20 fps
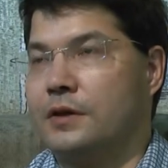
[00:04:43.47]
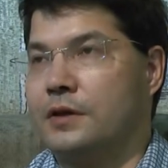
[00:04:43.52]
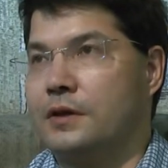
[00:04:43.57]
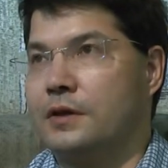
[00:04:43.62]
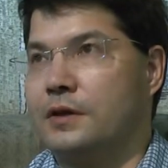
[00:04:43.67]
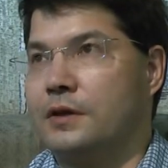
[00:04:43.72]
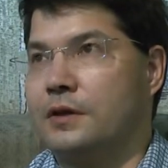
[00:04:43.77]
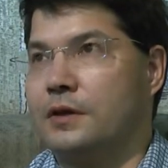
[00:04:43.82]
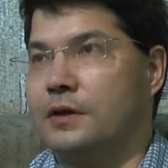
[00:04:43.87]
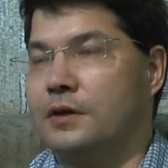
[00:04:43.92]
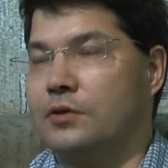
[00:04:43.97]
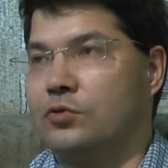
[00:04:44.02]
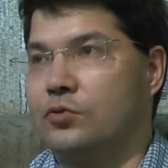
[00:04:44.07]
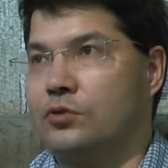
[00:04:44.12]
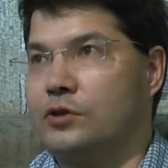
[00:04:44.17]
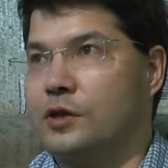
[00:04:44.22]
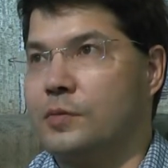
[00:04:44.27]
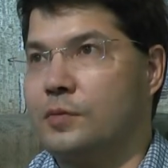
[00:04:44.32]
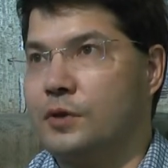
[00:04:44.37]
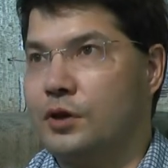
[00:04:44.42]
это, это
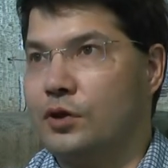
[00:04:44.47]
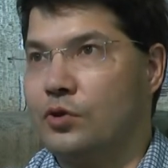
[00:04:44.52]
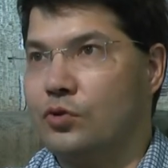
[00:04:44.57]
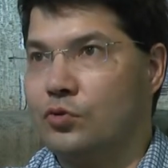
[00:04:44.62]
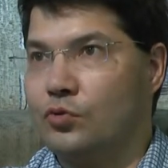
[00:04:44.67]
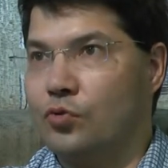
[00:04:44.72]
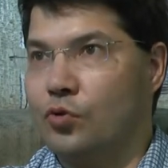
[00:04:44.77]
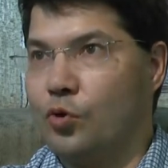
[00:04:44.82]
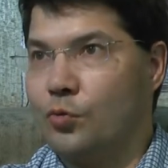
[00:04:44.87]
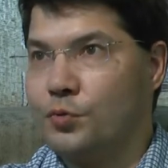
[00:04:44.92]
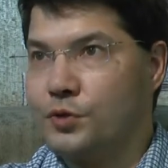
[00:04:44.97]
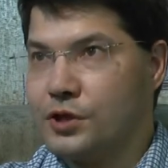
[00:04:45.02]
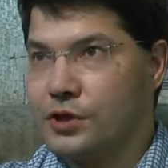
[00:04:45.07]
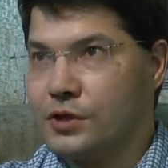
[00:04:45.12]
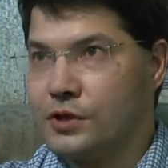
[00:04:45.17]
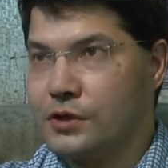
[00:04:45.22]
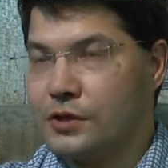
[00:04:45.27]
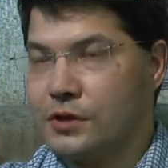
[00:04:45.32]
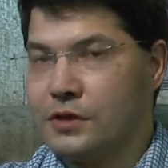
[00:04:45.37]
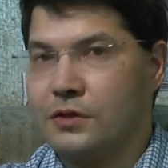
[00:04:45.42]
тот самый регион
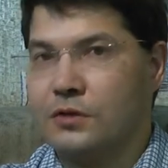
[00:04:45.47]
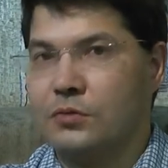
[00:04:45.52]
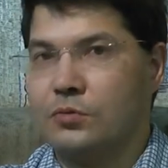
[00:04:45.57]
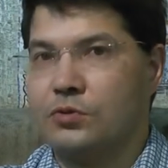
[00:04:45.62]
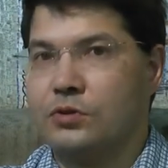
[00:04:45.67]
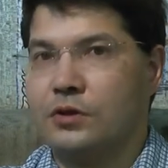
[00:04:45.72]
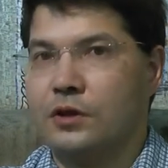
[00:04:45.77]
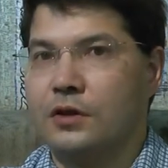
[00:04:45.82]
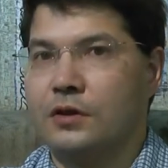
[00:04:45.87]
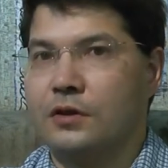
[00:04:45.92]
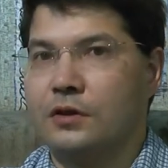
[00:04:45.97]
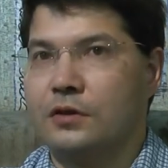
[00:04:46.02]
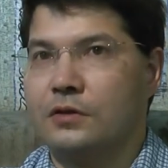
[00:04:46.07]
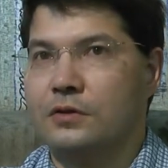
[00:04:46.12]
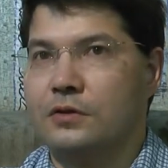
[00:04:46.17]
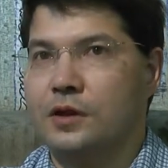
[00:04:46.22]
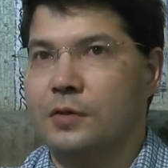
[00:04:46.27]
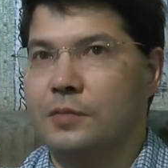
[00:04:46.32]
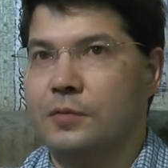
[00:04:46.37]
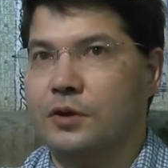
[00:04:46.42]
общности, тот
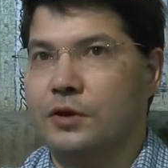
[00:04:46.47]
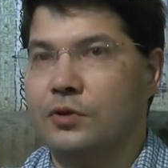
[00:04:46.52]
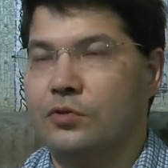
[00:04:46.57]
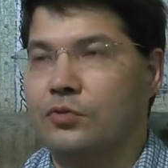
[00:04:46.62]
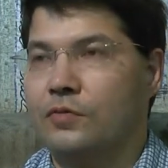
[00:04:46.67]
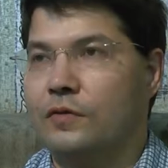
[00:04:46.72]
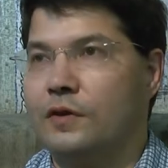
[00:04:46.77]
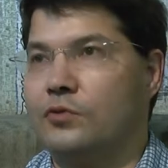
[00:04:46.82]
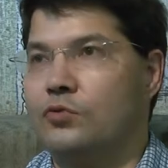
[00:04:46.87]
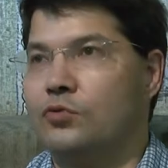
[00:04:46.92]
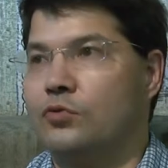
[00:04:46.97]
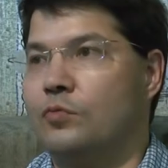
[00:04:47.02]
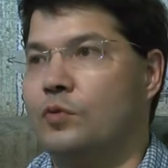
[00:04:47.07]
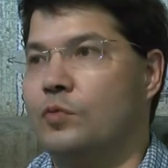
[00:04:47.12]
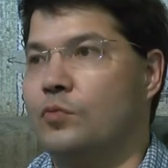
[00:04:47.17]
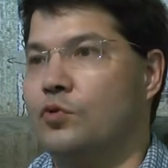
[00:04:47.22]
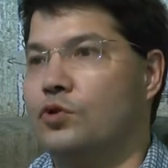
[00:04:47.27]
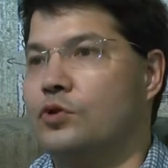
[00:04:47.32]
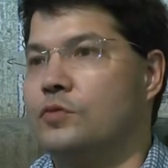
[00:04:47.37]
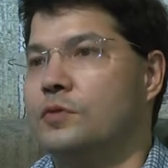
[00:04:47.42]
самый регион, в котором мы
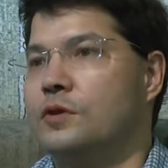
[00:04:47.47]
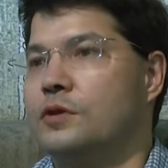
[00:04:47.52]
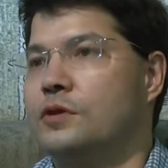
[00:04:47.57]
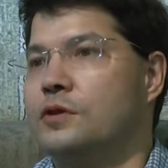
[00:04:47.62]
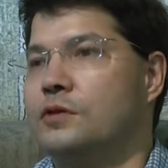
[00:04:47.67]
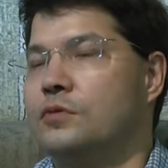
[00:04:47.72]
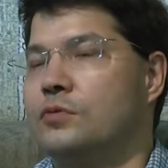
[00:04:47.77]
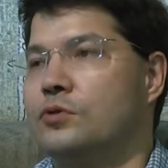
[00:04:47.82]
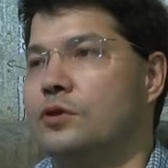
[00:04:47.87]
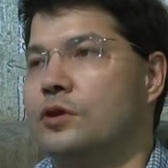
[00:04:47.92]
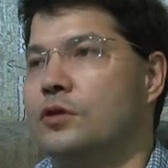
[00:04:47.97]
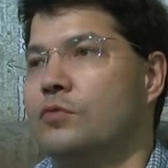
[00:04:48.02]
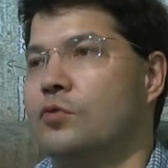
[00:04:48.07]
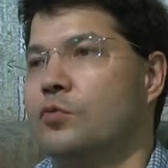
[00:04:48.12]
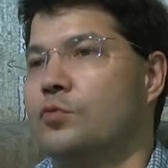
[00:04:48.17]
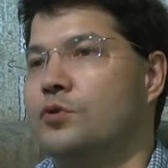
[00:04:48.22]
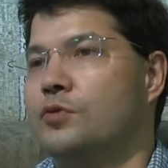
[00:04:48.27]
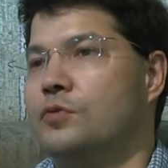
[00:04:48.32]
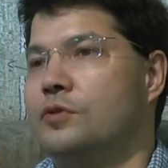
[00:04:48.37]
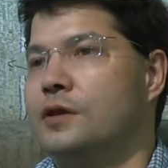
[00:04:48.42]
можем достигнуть некого
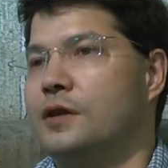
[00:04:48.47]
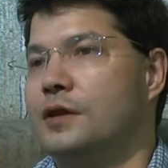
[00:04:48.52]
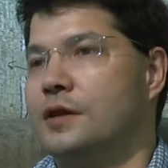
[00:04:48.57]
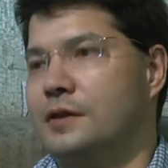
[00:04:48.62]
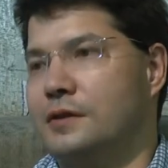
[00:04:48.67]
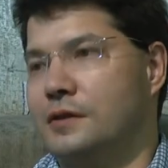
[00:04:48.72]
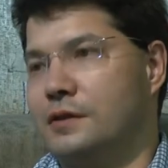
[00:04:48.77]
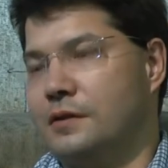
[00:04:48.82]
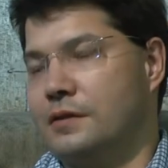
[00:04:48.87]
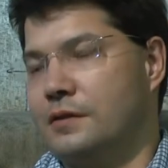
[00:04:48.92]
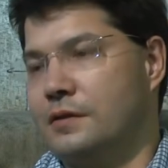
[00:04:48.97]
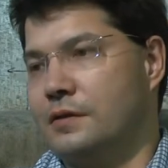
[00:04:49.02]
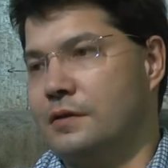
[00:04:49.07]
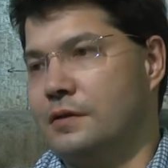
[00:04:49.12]
общего согласия.